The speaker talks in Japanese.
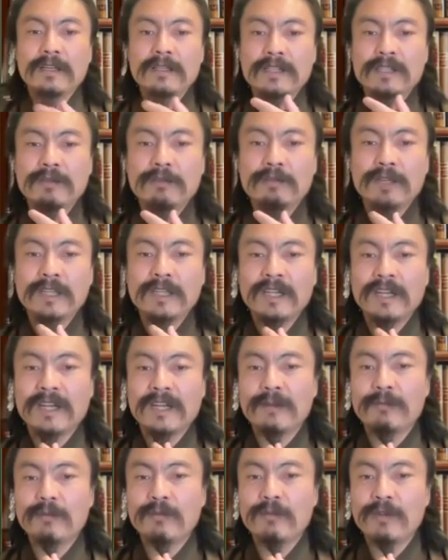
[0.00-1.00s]
自動的に何
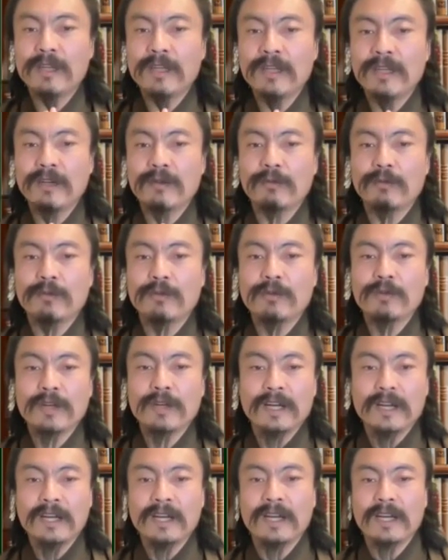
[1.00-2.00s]
回も行って、この世の
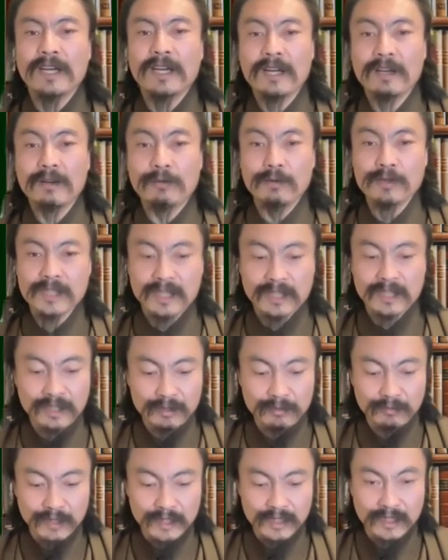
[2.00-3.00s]
中が変更されて
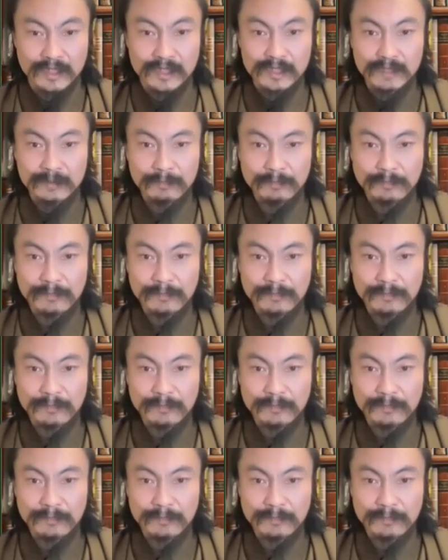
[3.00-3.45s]
いくわけです。